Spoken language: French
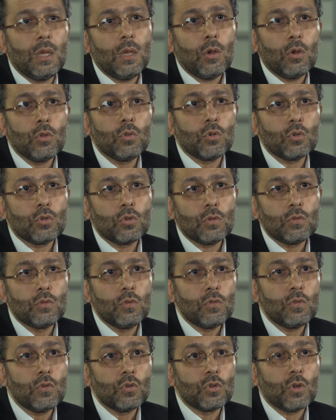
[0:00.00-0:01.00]
et autre chose
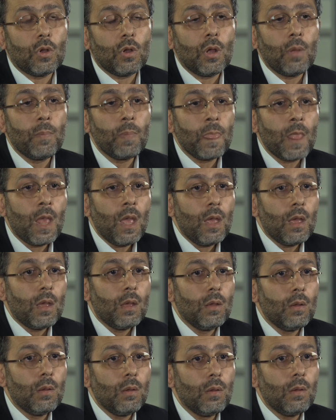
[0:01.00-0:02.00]
de ce genre.
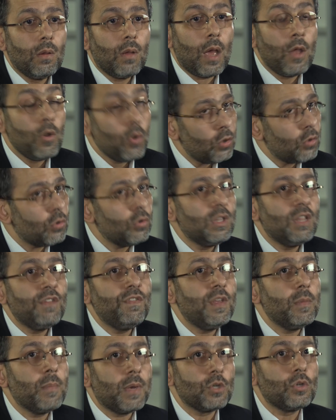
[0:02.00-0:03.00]
Euh, un autre
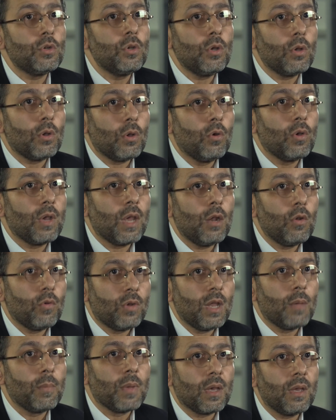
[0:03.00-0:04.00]
défi majeur auquel
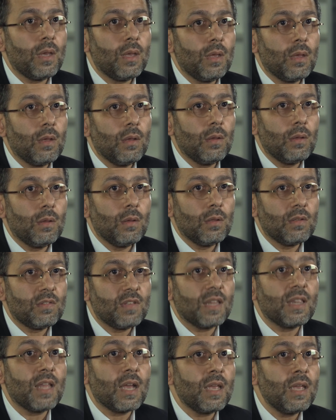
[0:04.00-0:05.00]
on aimerait euh,
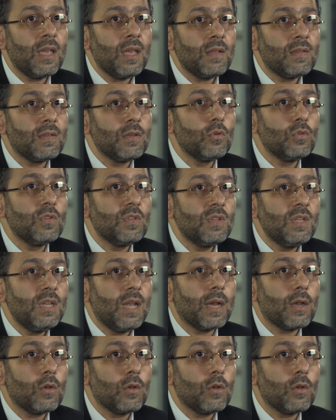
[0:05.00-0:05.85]
s'attaquer, c'est aussi